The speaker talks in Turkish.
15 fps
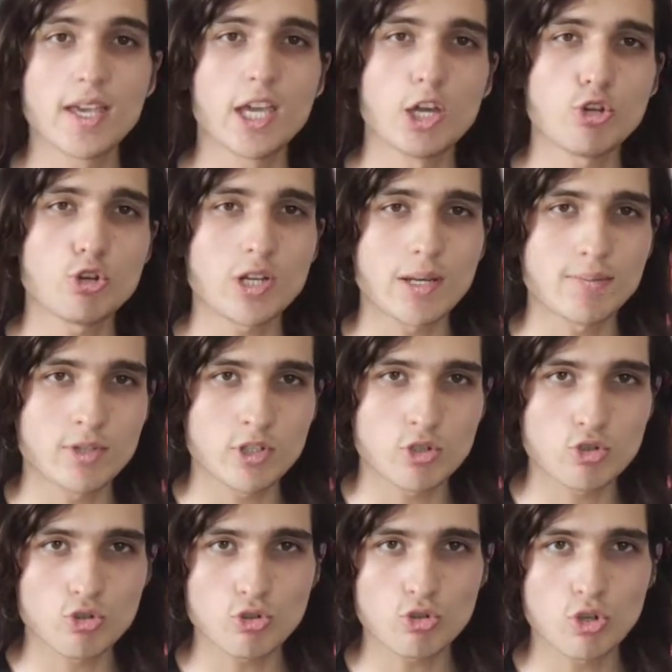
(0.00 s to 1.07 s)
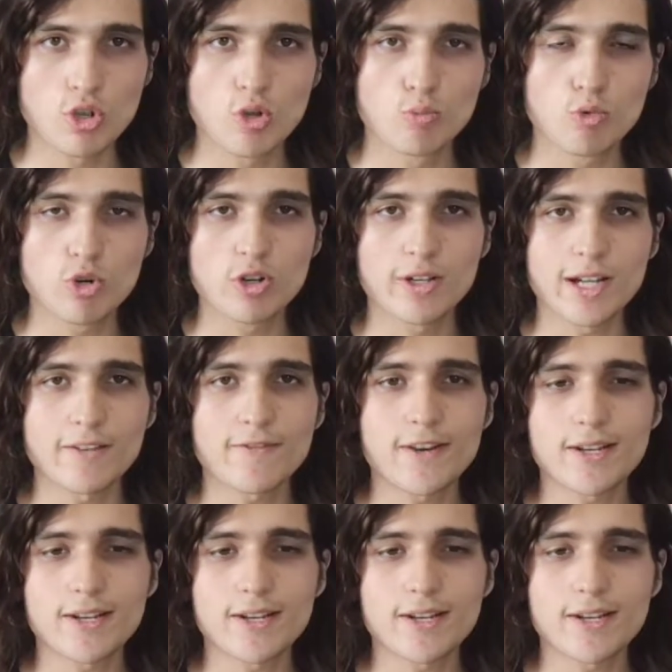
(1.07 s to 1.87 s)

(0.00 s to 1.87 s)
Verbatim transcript: En önemlisi şu bu kıraat